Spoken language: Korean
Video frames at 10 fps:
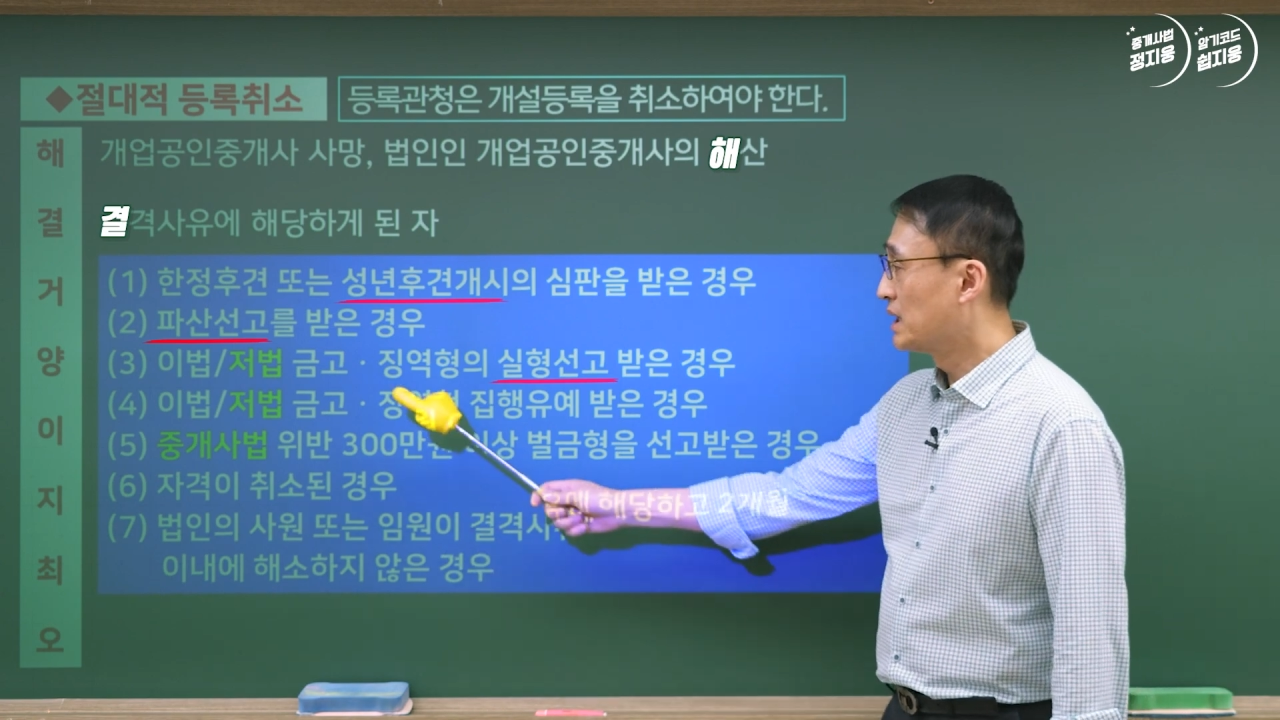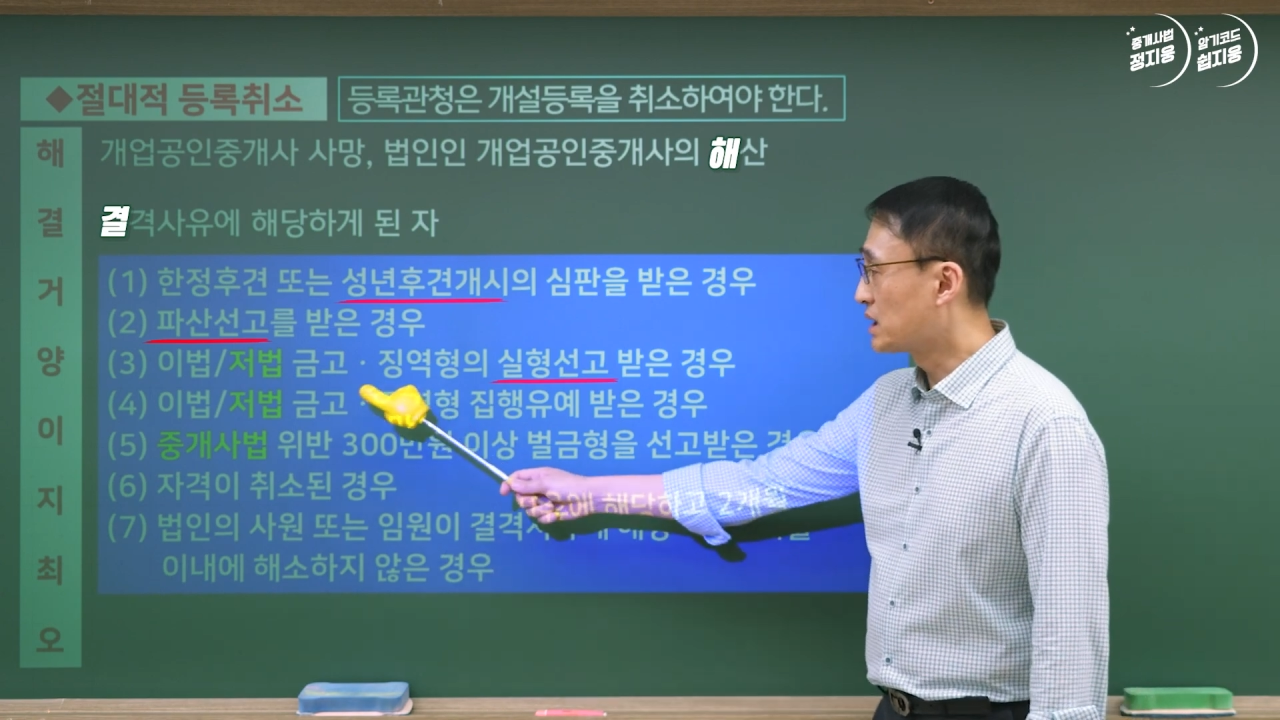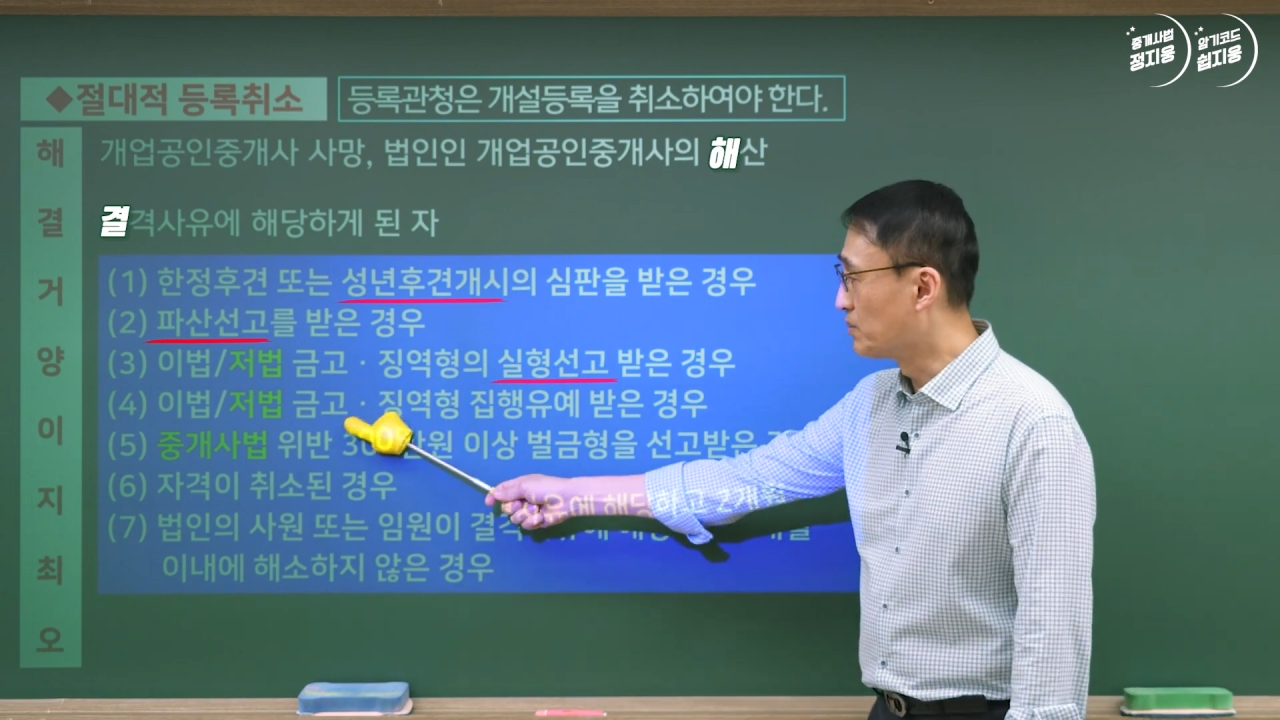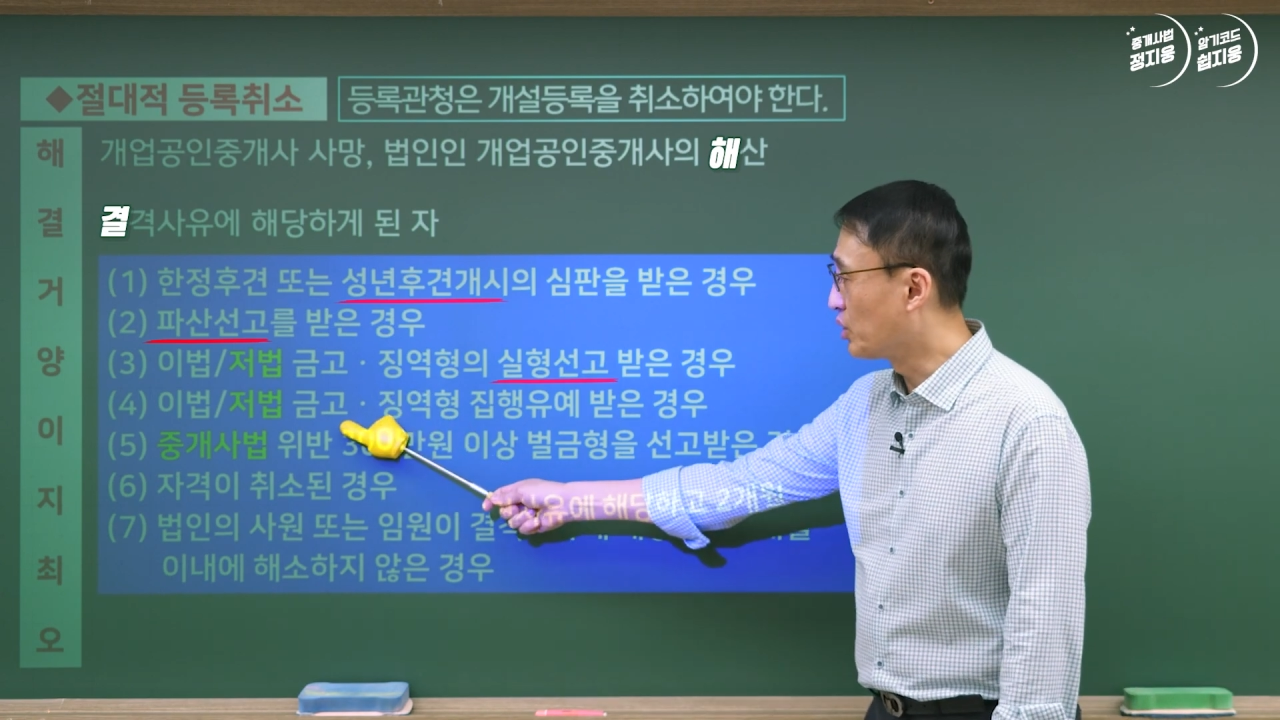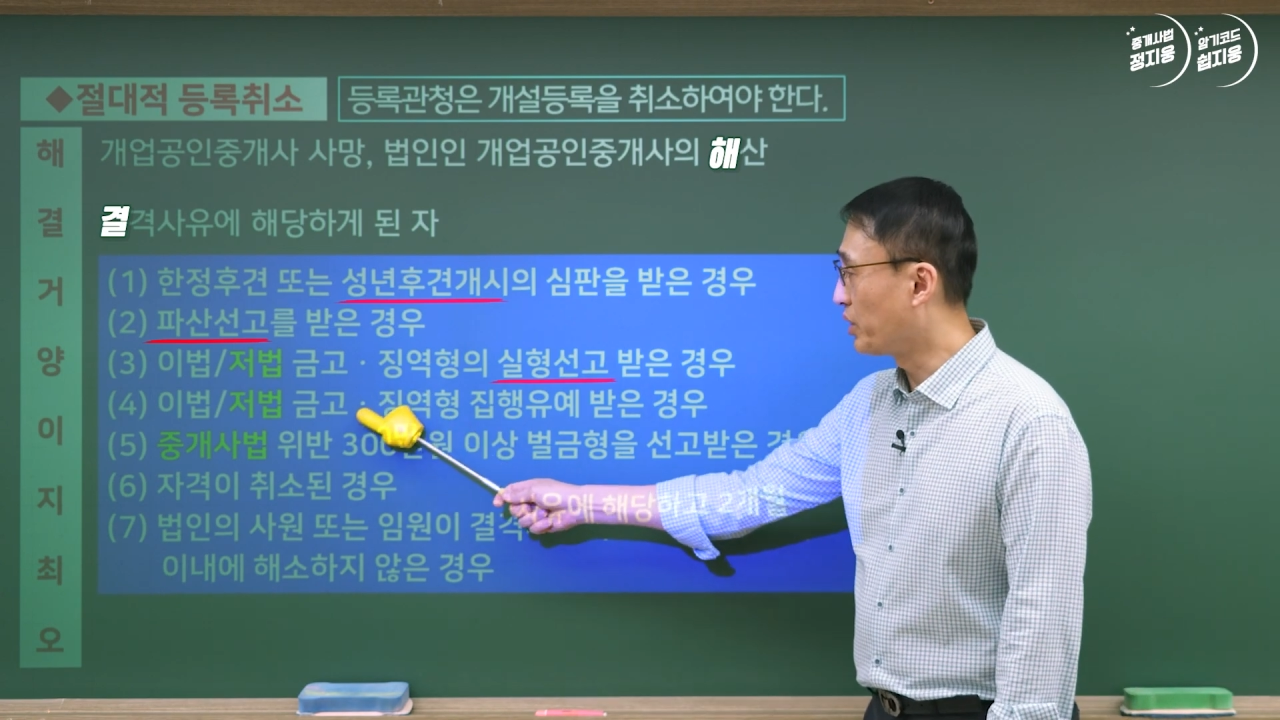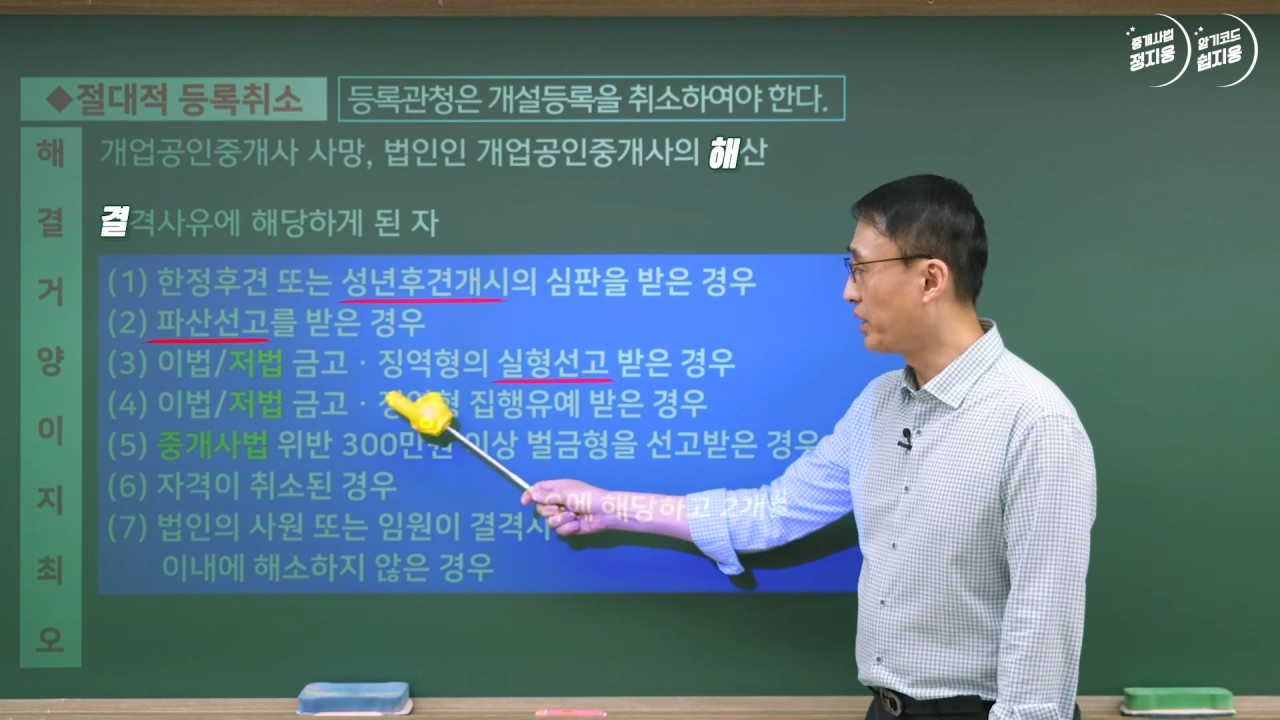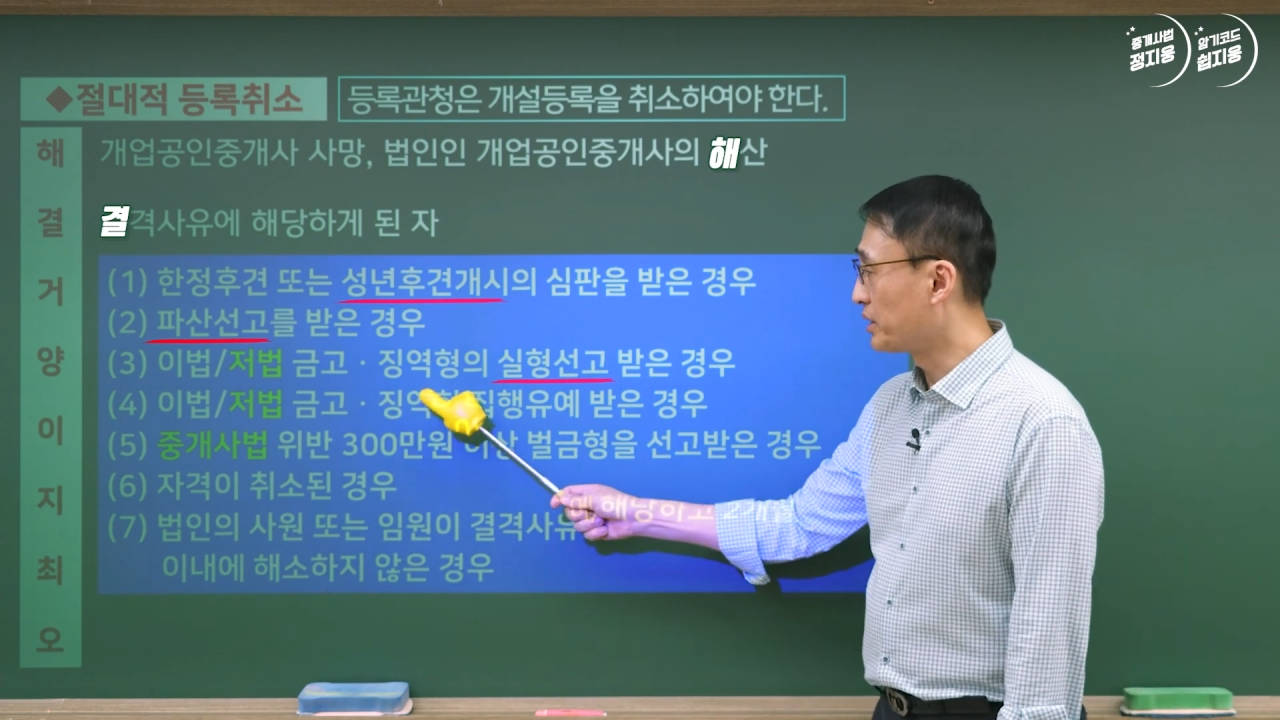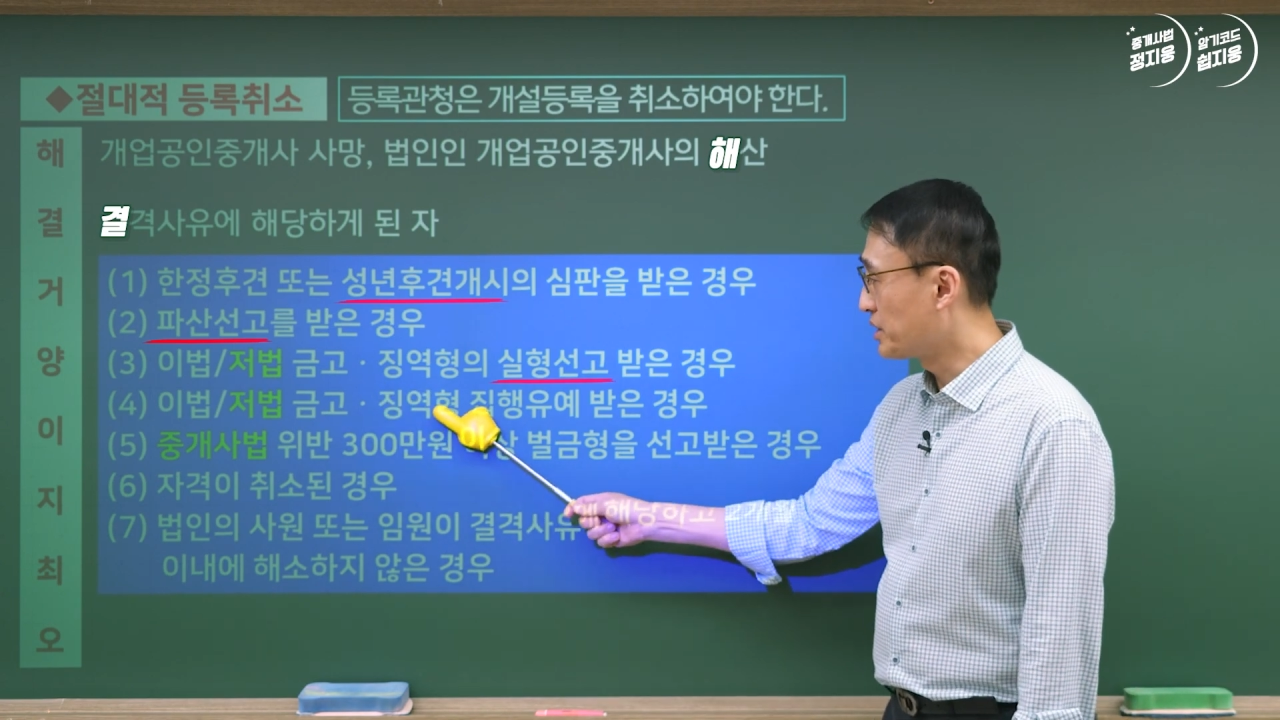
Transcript: 금고형,